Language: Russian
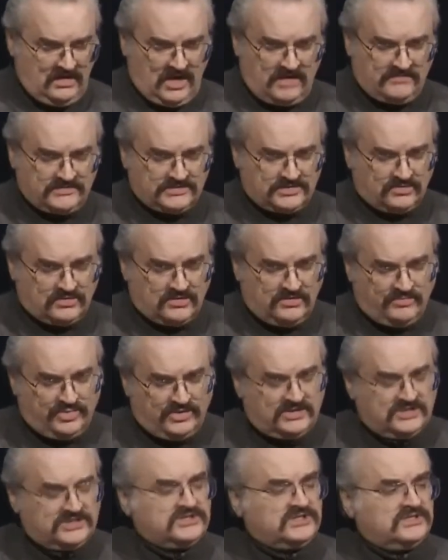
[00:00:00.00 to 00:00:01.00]
О высоком
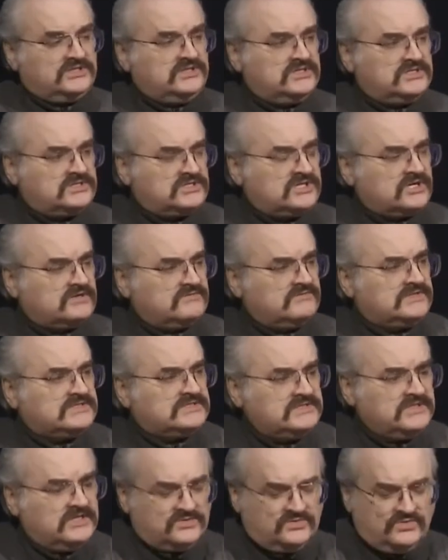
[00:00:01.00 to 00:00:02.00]
положении церкви
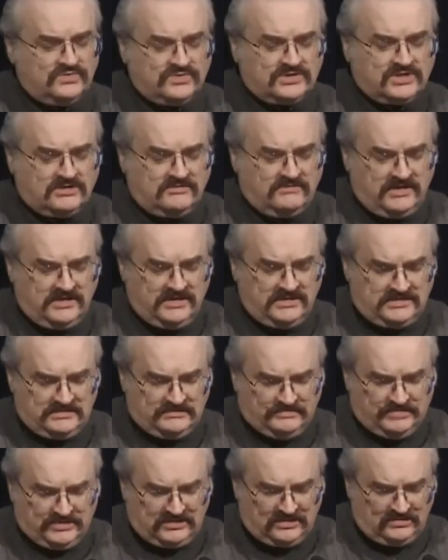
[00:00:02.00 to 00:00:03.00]
следует
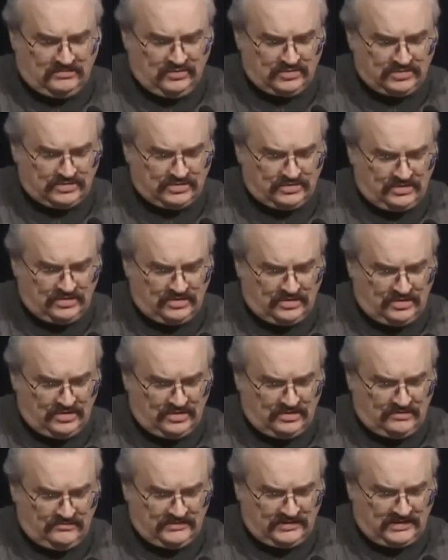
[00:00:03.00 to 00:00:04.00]
говорить, потому
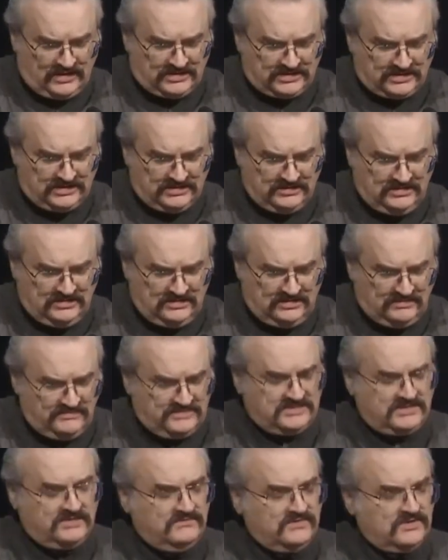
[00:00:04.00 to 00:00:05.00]
что в наши дни не
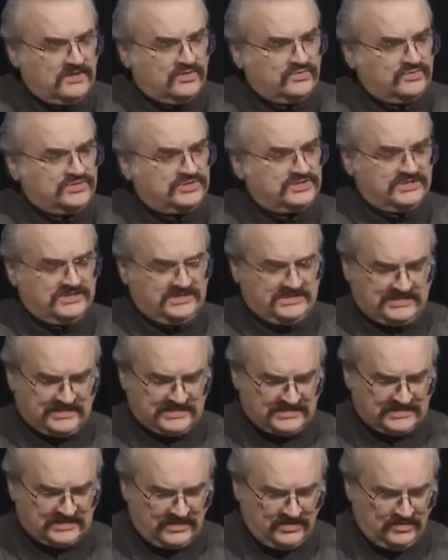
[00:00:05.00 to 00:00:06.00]
все верующие
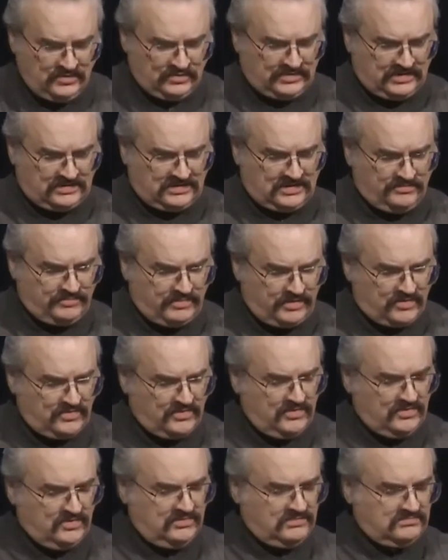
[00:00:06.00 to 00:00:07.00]
сознают это и
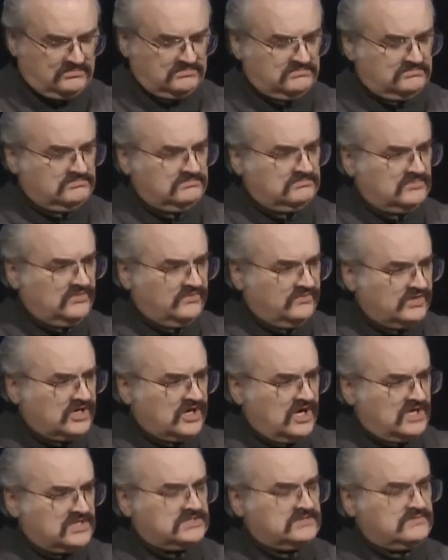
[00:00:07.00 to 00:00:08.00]
порою
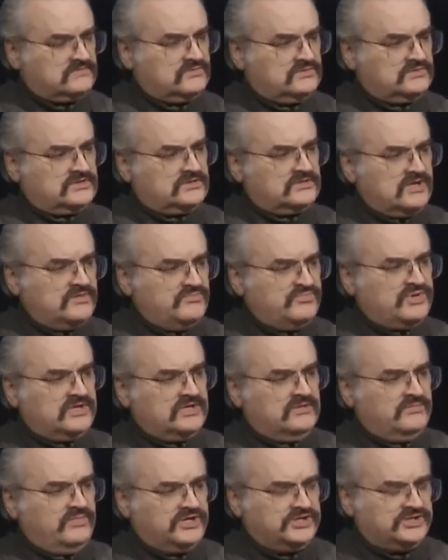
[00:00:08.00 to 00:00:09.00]
выказывают к ней
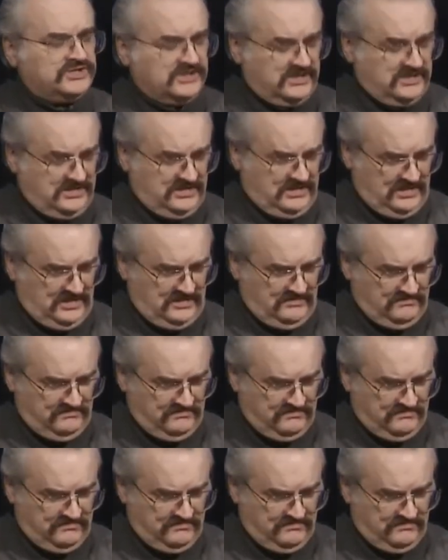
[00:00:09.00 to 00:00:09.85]
пренебрежение.